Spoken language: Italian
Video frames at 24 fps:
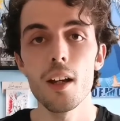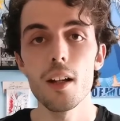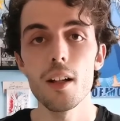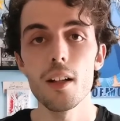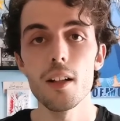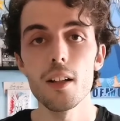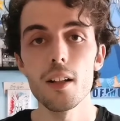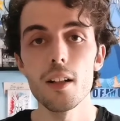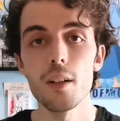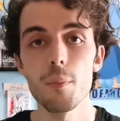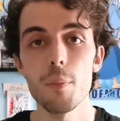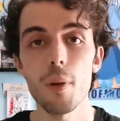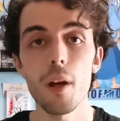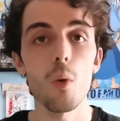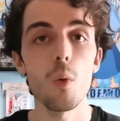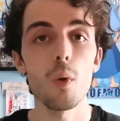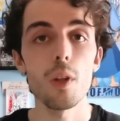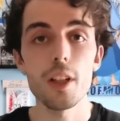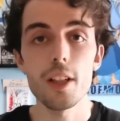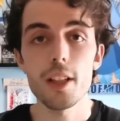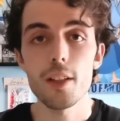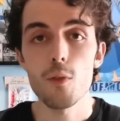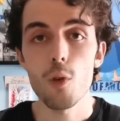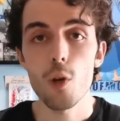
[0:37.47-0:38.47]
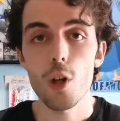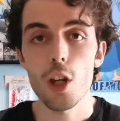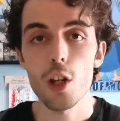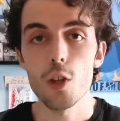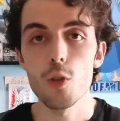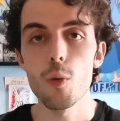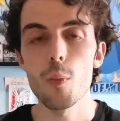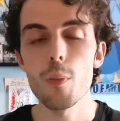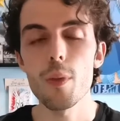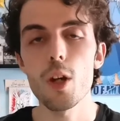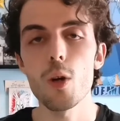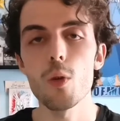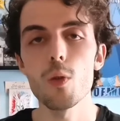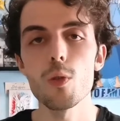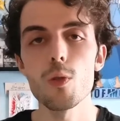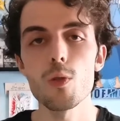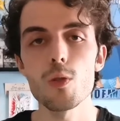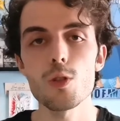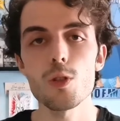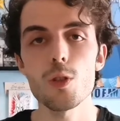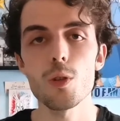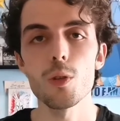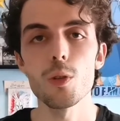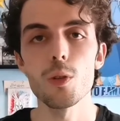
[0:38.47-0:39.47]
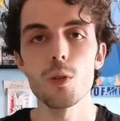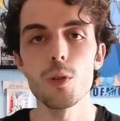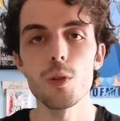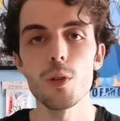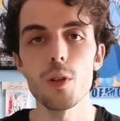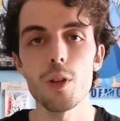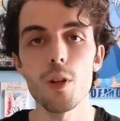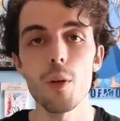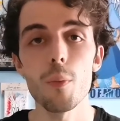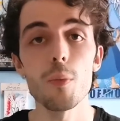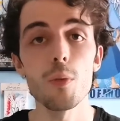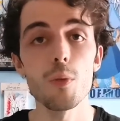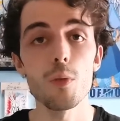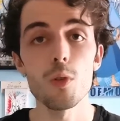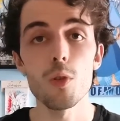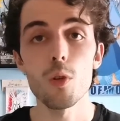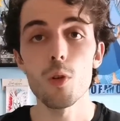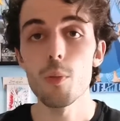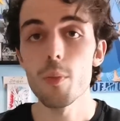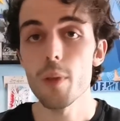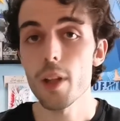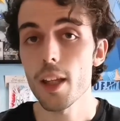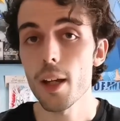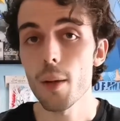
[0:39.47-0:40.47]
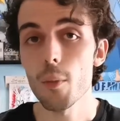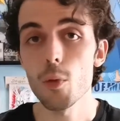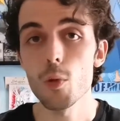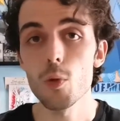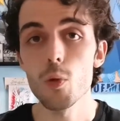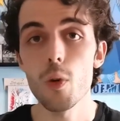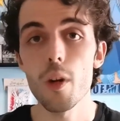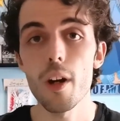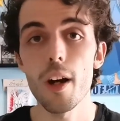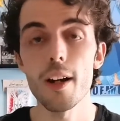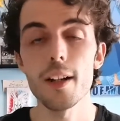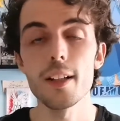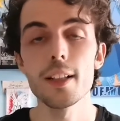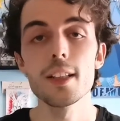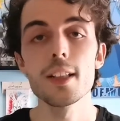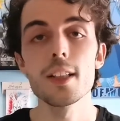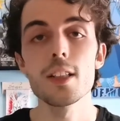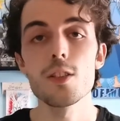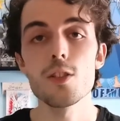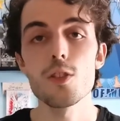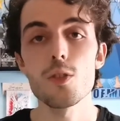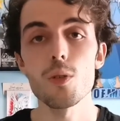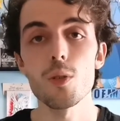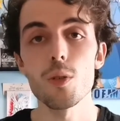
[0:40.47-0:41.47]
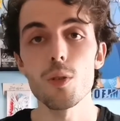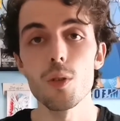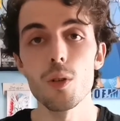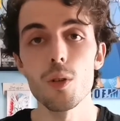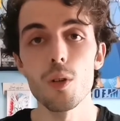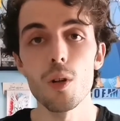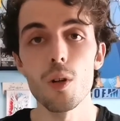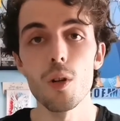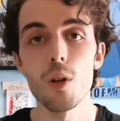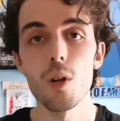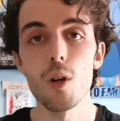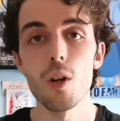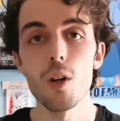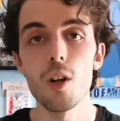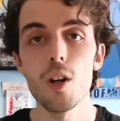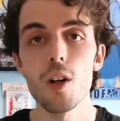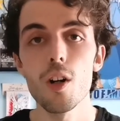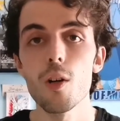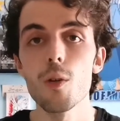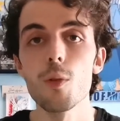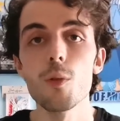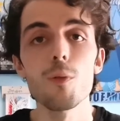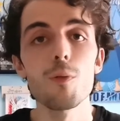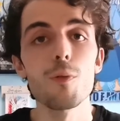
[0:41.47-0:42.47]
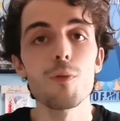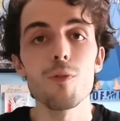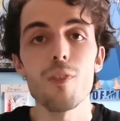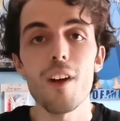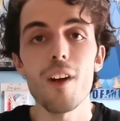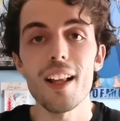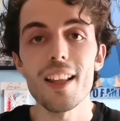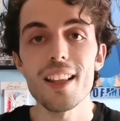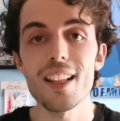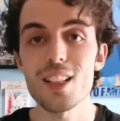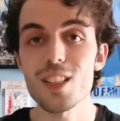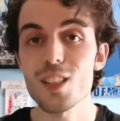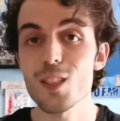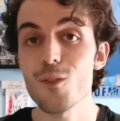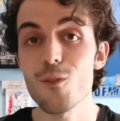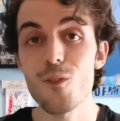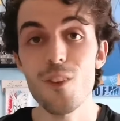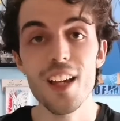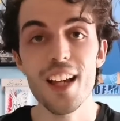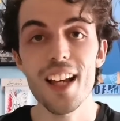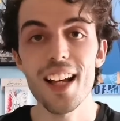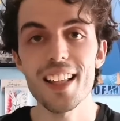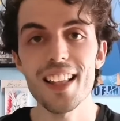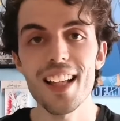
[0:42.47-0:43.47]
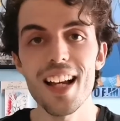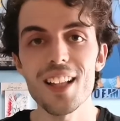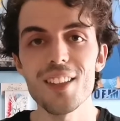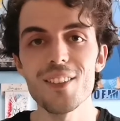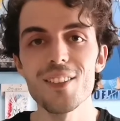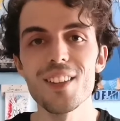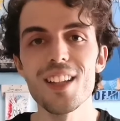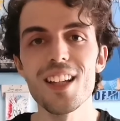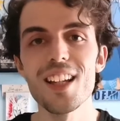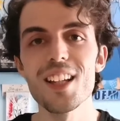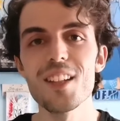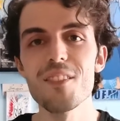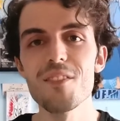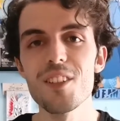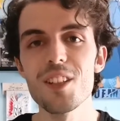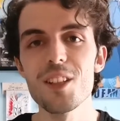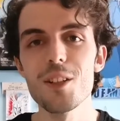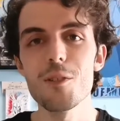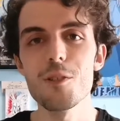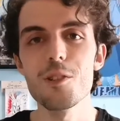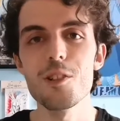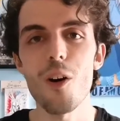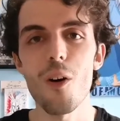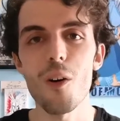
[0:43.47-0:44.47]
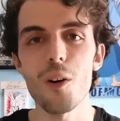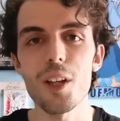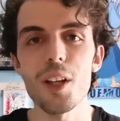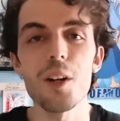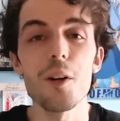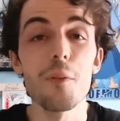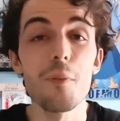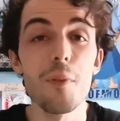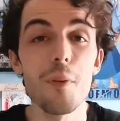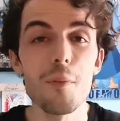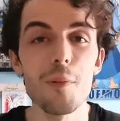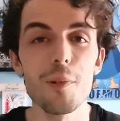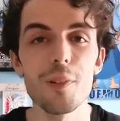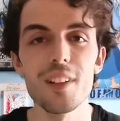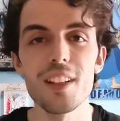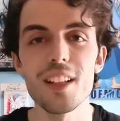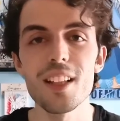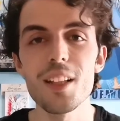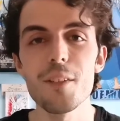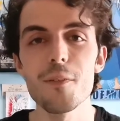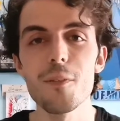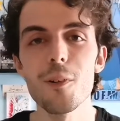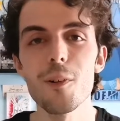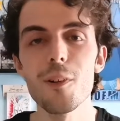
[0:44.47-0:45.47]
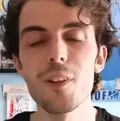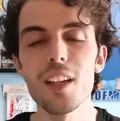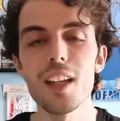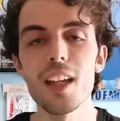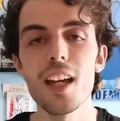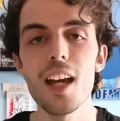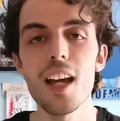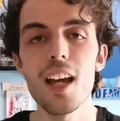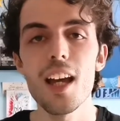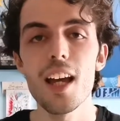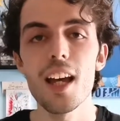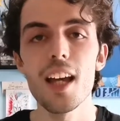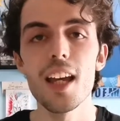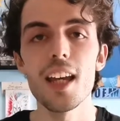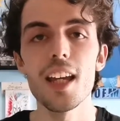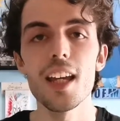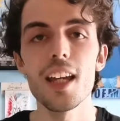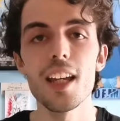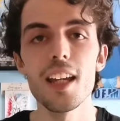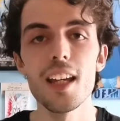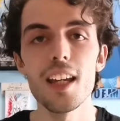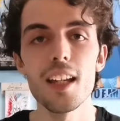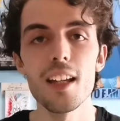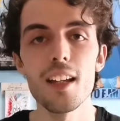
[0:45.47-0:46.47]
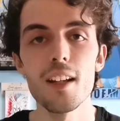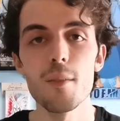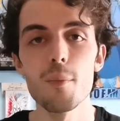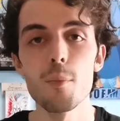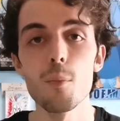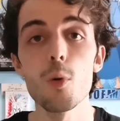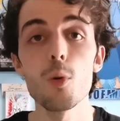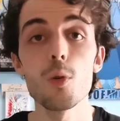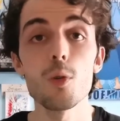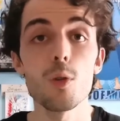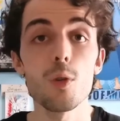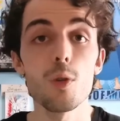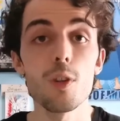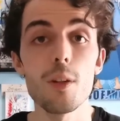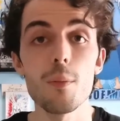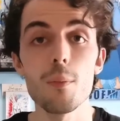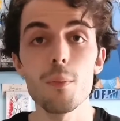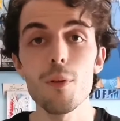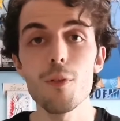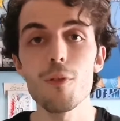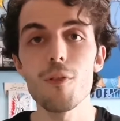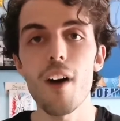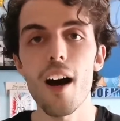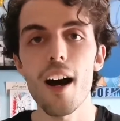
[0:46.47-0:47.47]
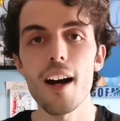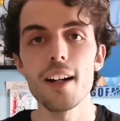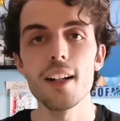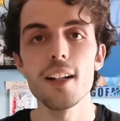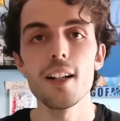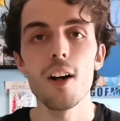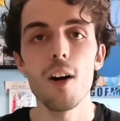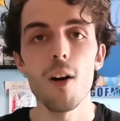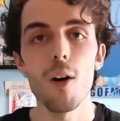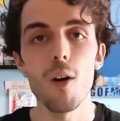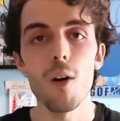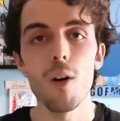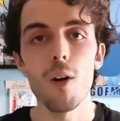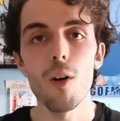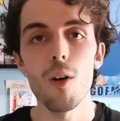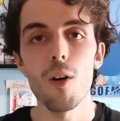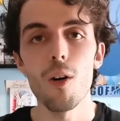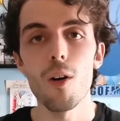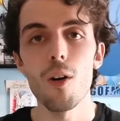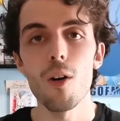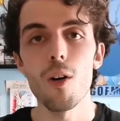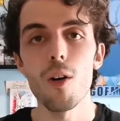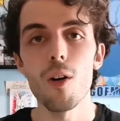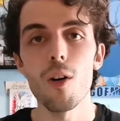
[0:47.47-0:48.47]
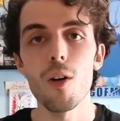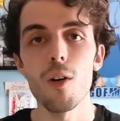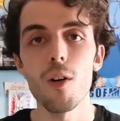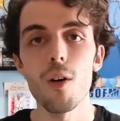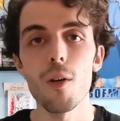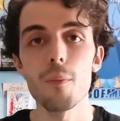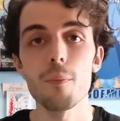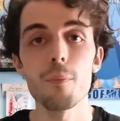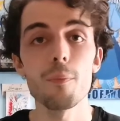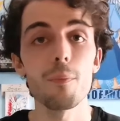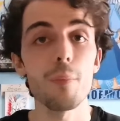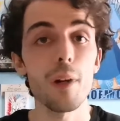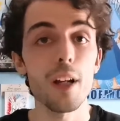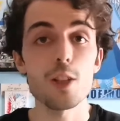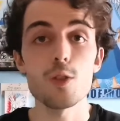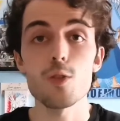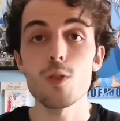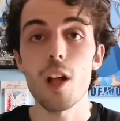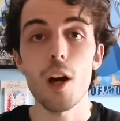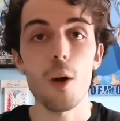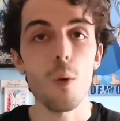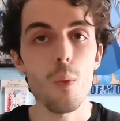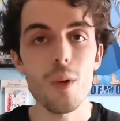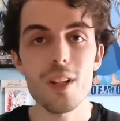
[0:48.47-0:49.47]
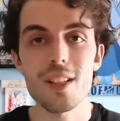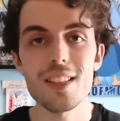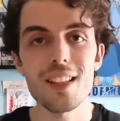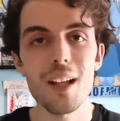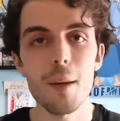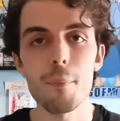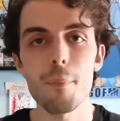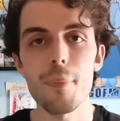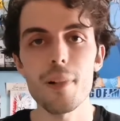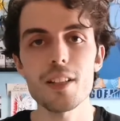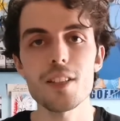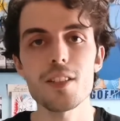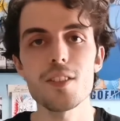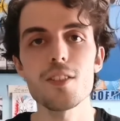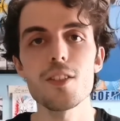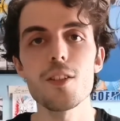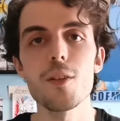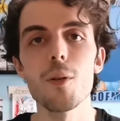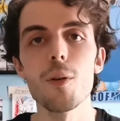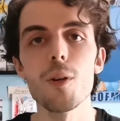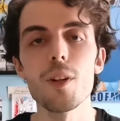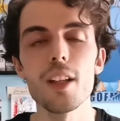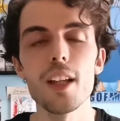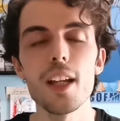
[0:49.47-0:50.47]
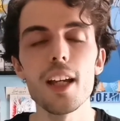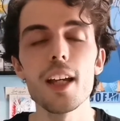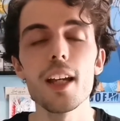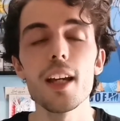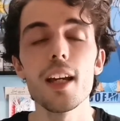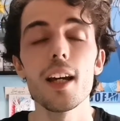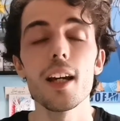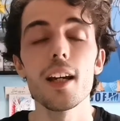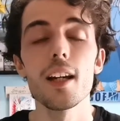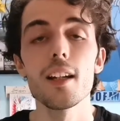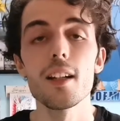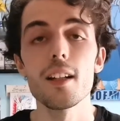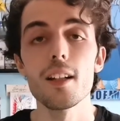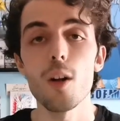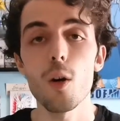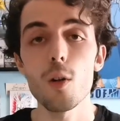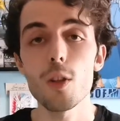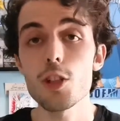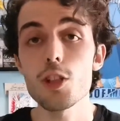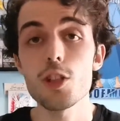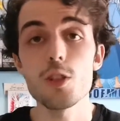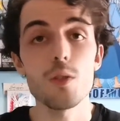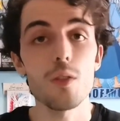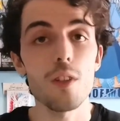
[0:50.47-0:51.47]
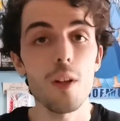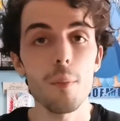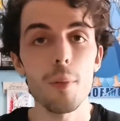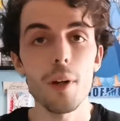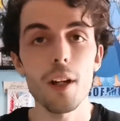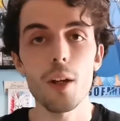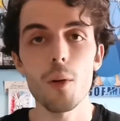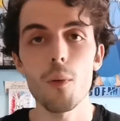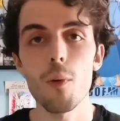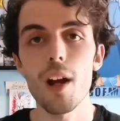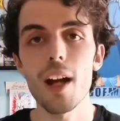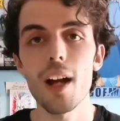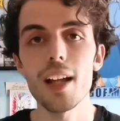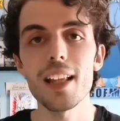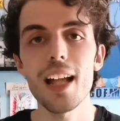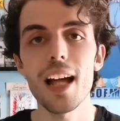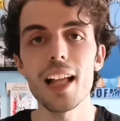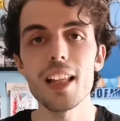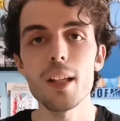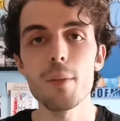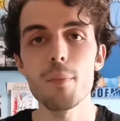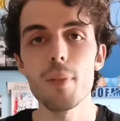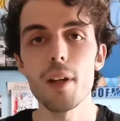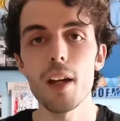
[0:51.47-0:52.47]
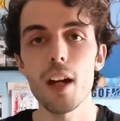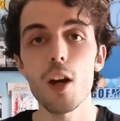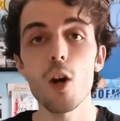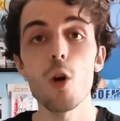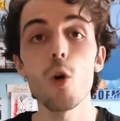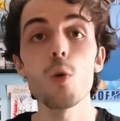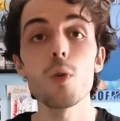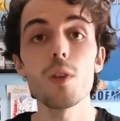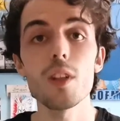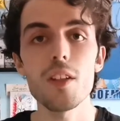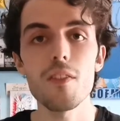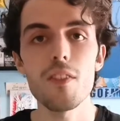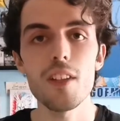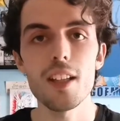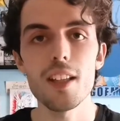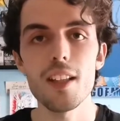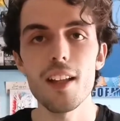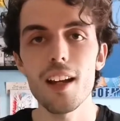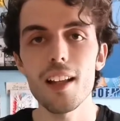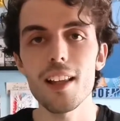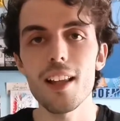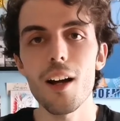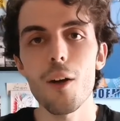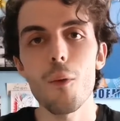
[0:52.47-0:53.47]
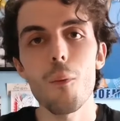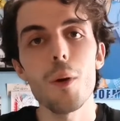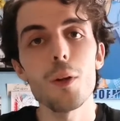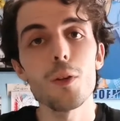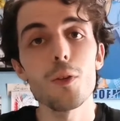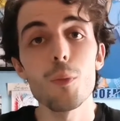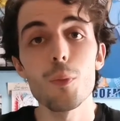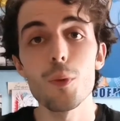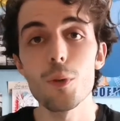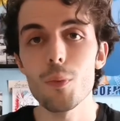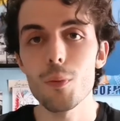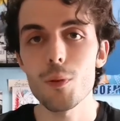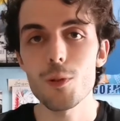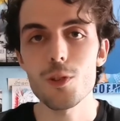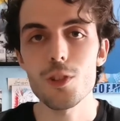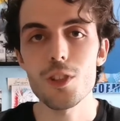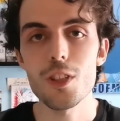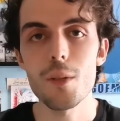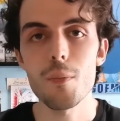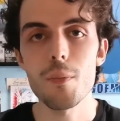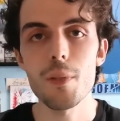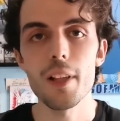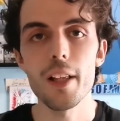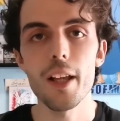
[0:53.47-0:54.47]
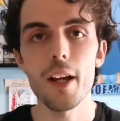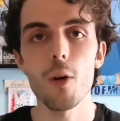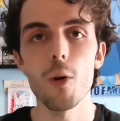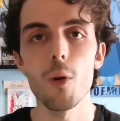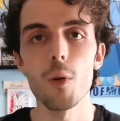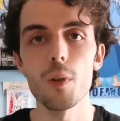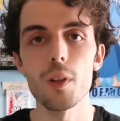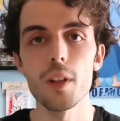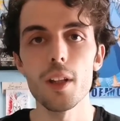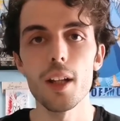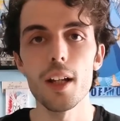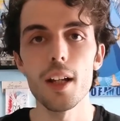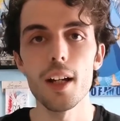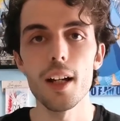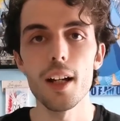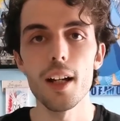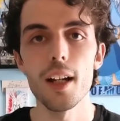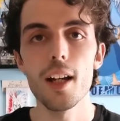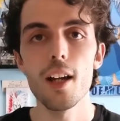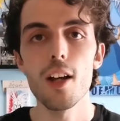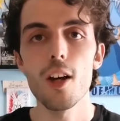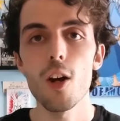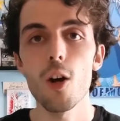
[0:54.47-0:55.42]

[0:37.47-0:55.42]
Eh, per quelli di voi che non mi conoscono, io appunto mi chiamo Luca, sono un fan sfegatato dei videogiochi come molti di voi e molto tempo fa ho preso da questa passione eh, ho deciso di aprire un canale per condividerla quanto più possibile con, eh,